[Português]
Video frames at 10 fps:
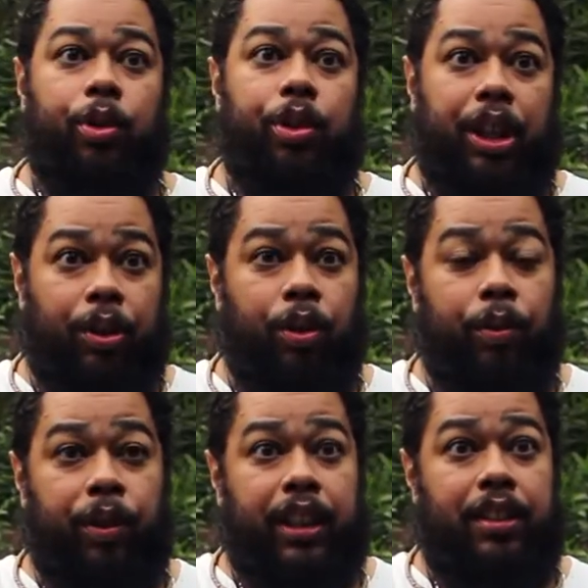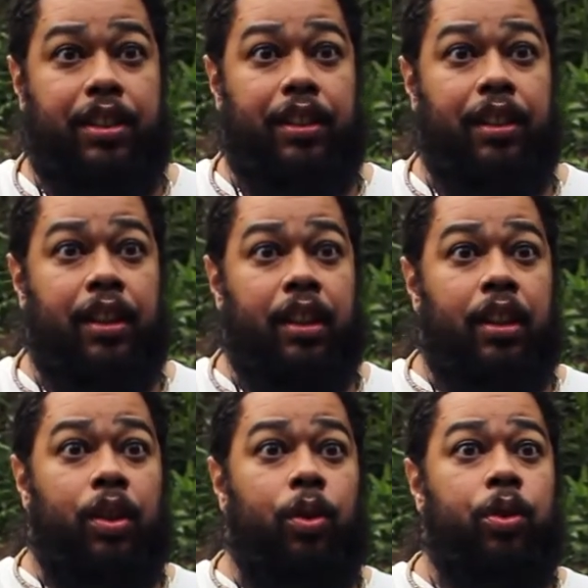do século XX,
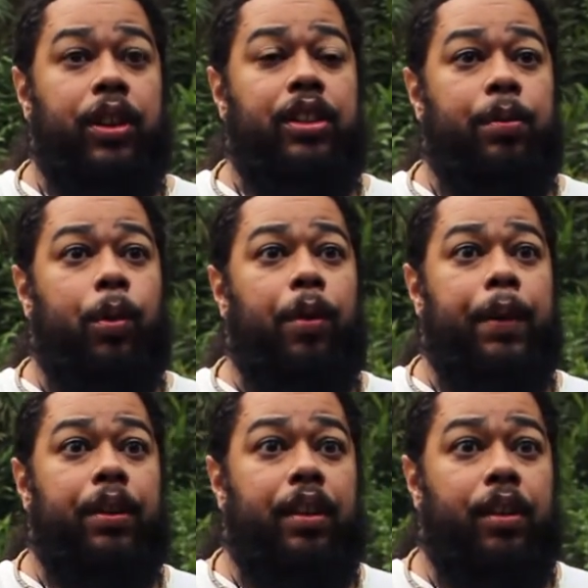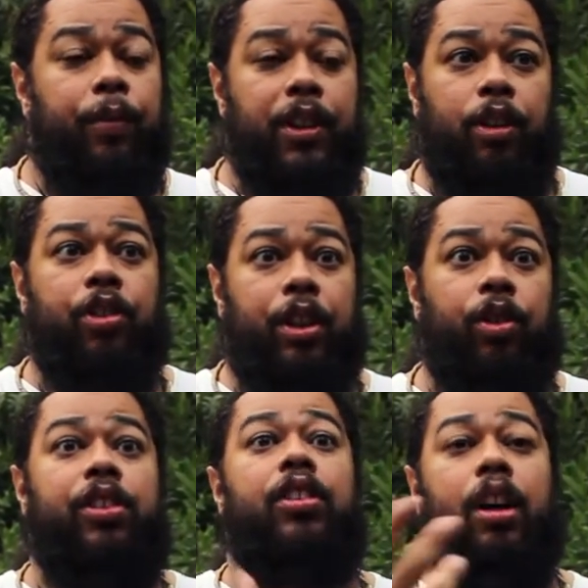o druidismo, no final do
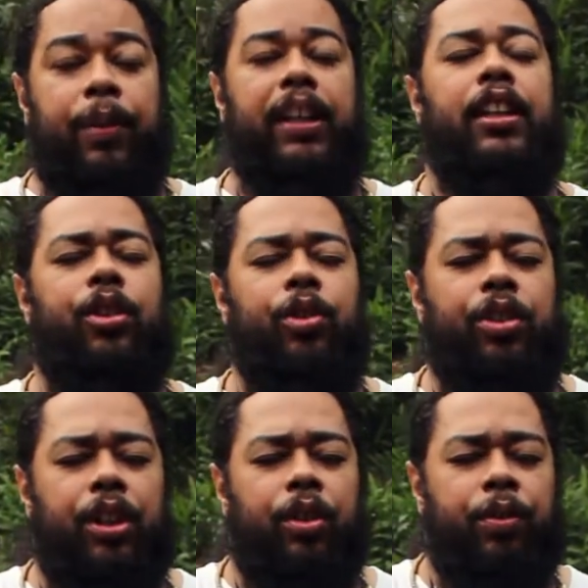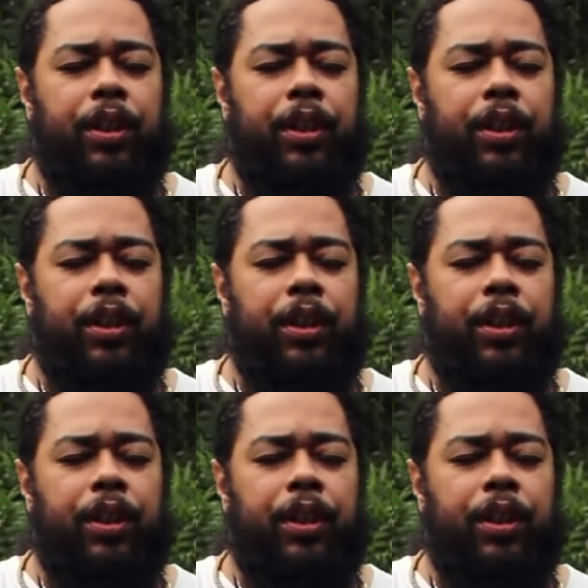século XIX, início do século